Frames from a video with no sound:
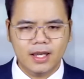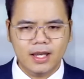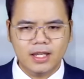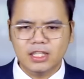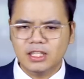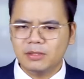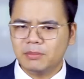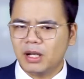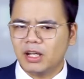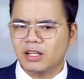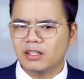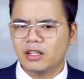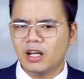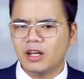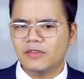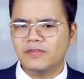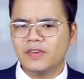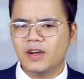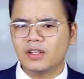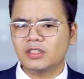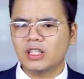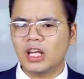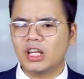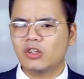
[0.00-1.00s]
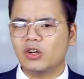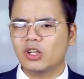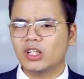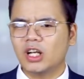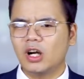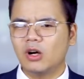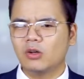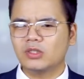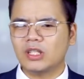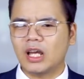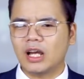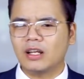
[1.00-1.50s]
Nhưng mà người phương Tây có
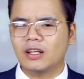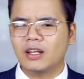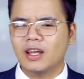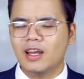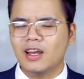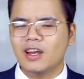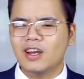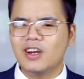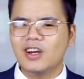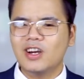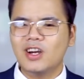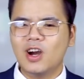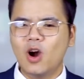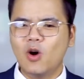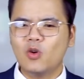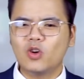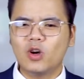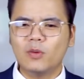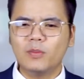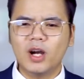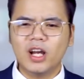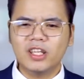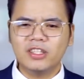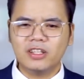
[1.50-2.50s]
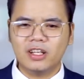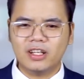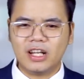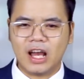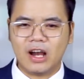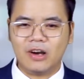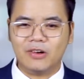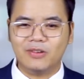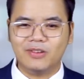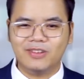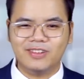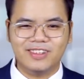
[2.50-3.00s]
câu rằng không có bữa trưa
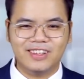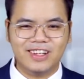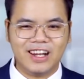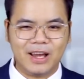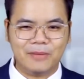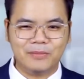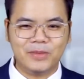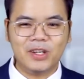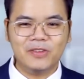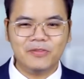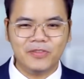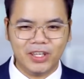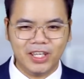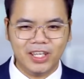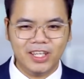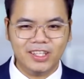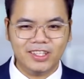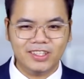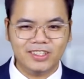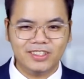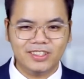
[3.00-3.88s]
nào là miễn phí.